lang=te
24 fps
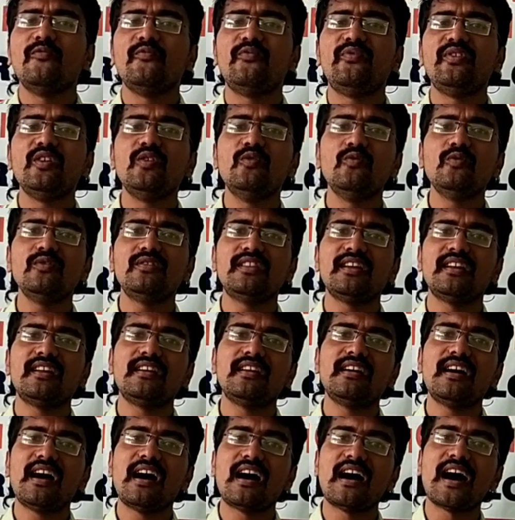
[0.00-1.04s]

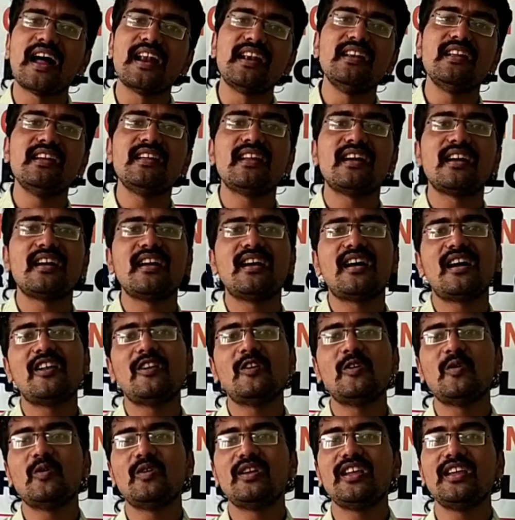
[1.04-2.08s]
వినూతనంగా అన్ని
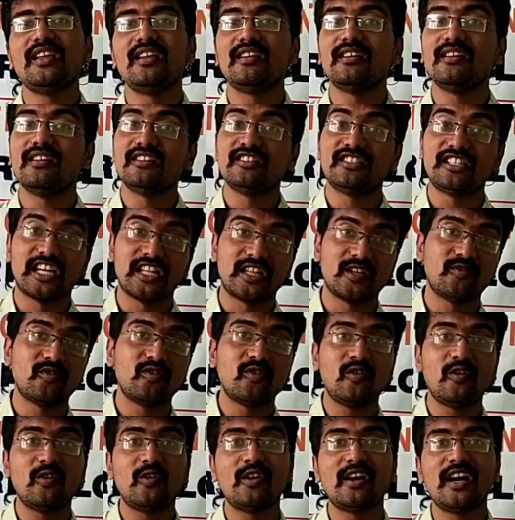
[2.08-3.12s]
రంగాల్లోని
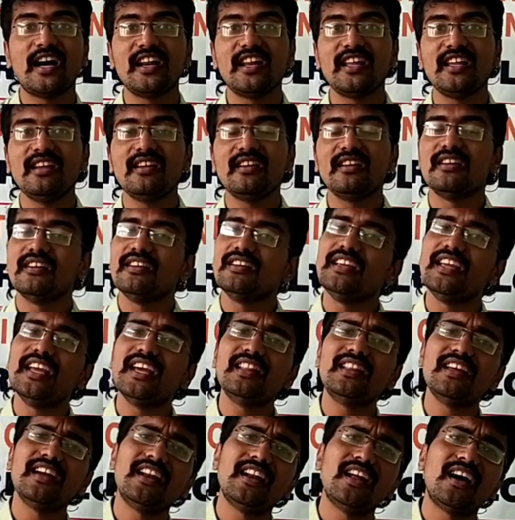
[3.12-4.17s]
చదవడంలో కానీ
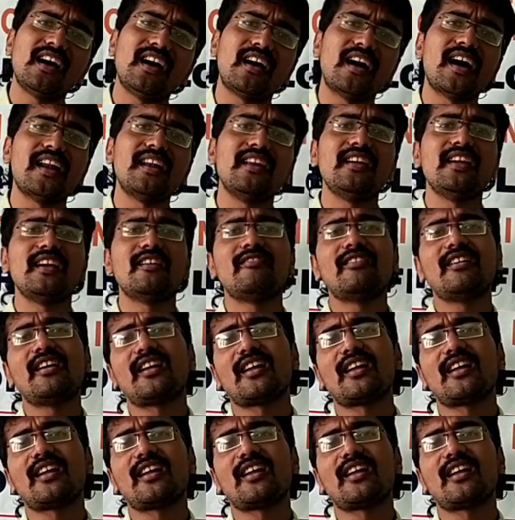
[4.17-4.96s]
ఏదైనా ఏదైనా